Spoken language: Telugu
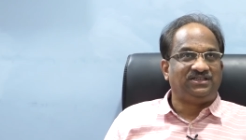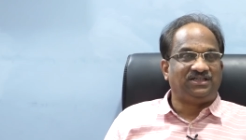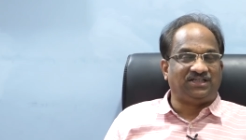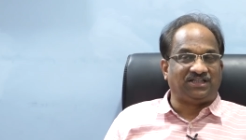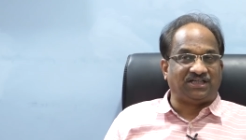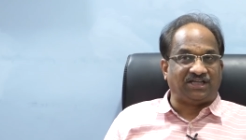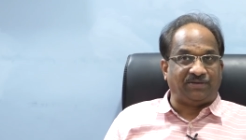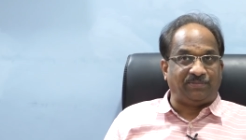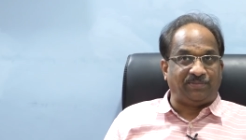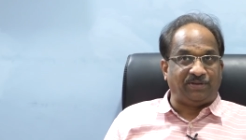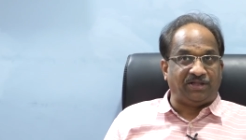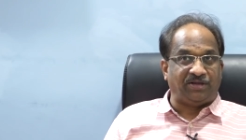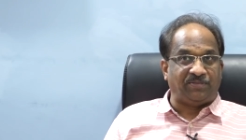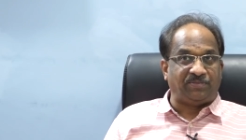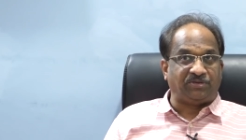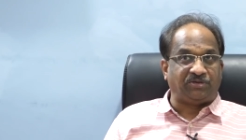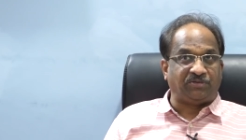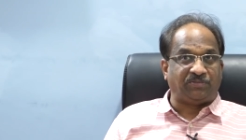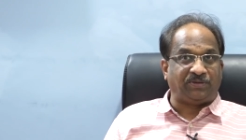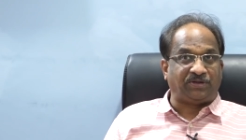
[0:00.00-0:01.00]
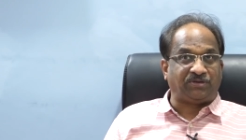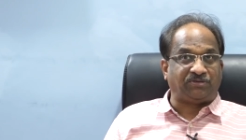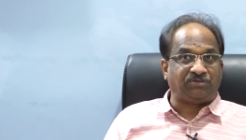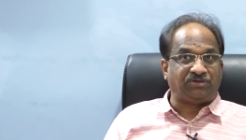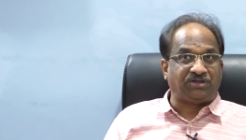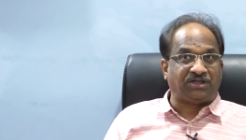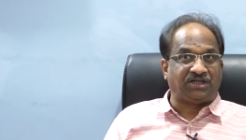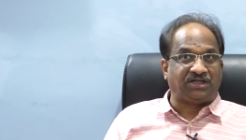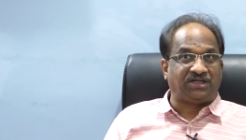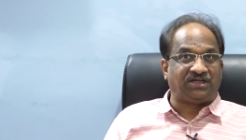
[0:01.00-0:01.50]
ఎందుకంటే బీజేపీతో
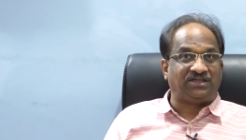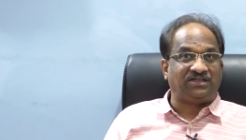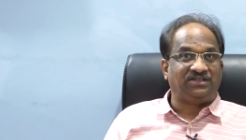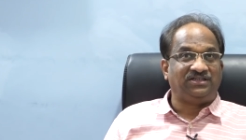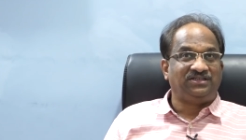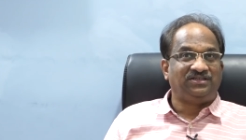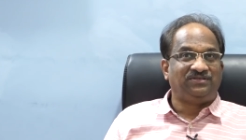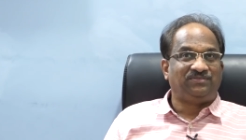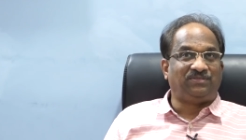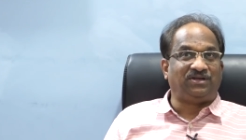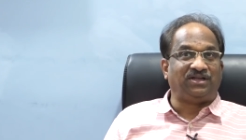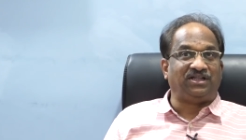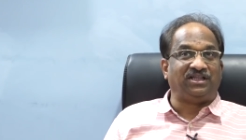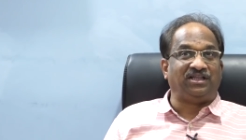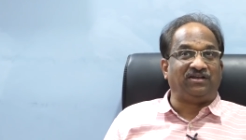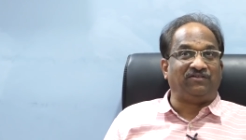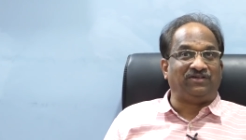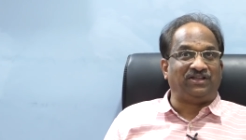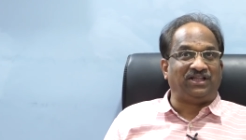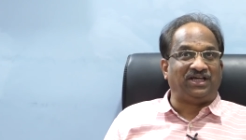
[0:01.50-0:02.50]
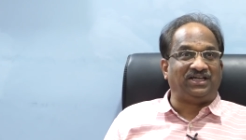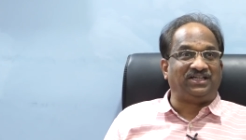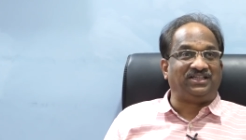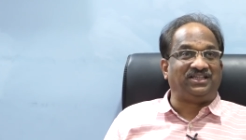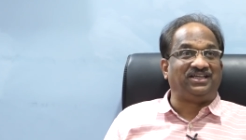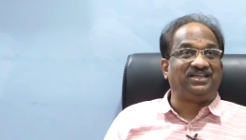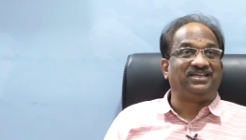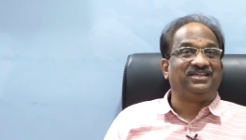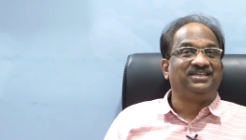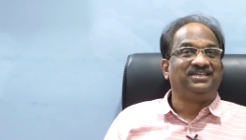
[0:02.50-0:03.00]
పెట్టుకుంటారా మన తెలియదా
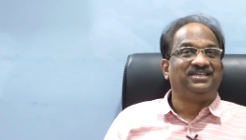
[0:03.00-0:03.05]
ఇది